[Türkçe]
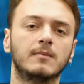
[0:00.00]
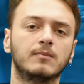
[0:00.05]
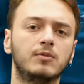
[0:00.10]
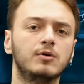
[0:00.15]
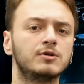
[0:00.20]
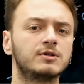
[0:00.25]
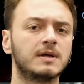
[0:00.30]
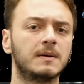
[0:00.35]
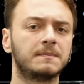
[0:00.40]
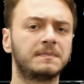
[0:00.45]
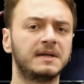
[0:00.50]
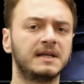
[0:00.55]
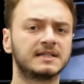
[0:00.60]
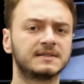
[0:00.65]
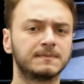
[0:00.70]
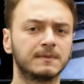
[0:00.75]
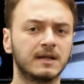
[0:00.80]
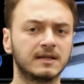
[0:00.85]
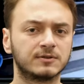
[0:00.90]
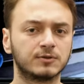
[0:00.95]
Bu yüzden
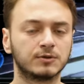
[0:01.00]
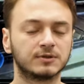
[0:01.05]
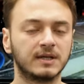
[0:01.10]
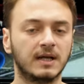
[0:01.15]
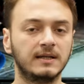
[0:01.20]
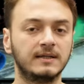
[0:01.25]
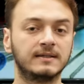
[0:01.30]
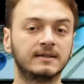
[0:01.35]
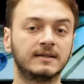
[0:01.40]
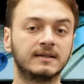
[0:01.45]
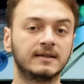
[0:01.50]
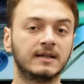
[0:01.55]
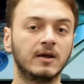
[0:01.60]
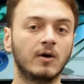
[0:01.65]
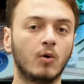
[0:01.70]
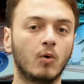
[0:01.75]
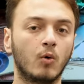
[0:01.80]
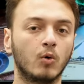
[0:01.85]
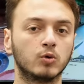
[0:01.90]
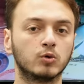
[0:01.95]
PS Plus özelliğinin
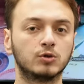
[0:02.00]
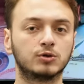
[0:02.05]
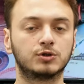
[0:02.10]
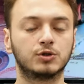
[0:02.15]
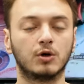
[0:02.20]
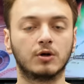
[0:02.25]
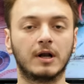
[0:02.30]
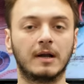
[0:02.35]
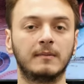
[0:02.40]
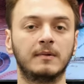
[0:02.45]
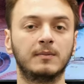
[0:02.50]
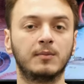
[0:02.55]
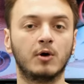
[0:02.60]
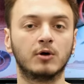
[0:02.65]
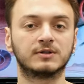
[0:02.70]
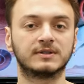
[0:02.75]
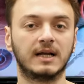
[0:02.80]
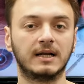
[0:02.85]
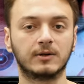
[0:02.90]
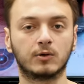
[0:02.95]
de oldukça önemli bir
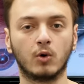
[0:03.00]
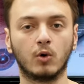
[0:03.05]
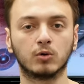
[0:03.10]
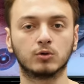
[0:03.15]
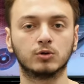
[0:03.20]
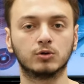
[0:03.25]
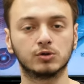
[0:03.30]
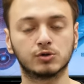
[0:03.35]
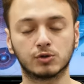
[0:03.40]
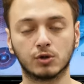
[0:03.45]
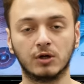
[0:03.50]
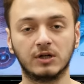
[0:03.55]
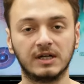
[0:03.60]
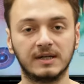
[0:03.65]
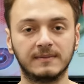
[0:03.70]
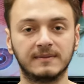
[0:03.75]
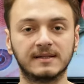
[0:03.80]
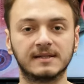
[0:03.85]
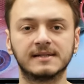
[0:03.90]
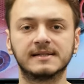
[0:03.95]
özellik olduğunu
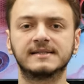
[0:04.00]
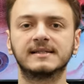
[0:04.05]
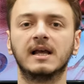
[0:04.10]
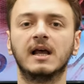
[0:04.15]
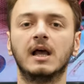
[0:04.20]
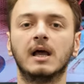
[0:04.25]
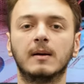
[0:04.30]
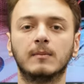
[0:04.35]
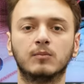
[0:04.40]
söyleyebiliriz.